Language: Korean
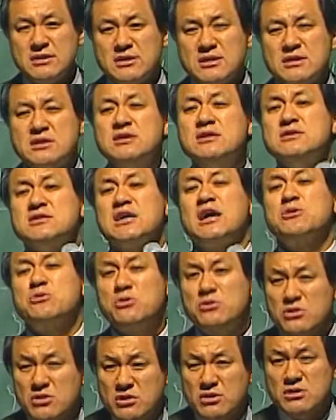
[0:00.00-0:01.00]
그
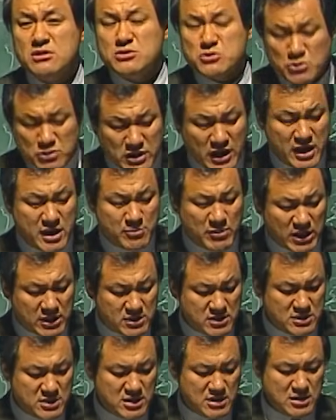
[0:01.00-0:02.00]
자손들을 조사해
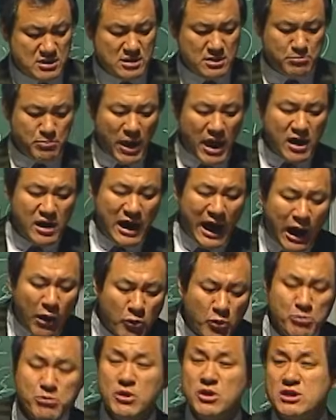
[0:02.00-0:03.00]
봤더니
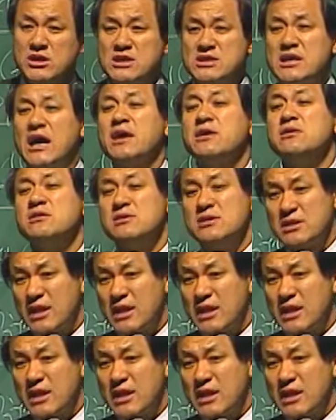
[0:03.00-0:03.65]
109명이 사형을